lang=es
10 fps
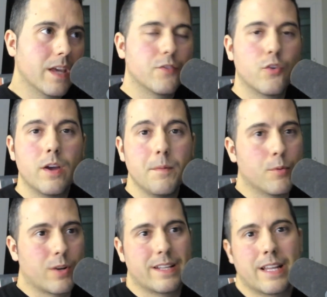fue
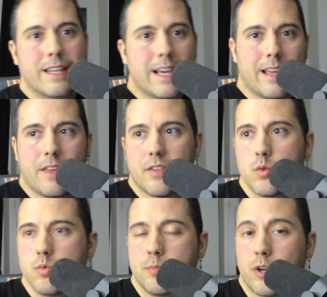porque tenía que hacer
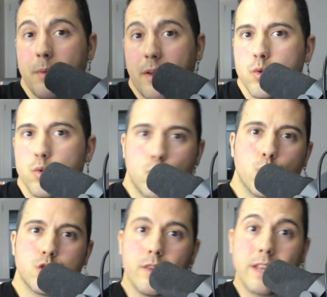un porque iba a hacer un
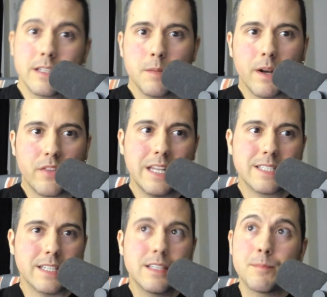curso de artes marciales allí,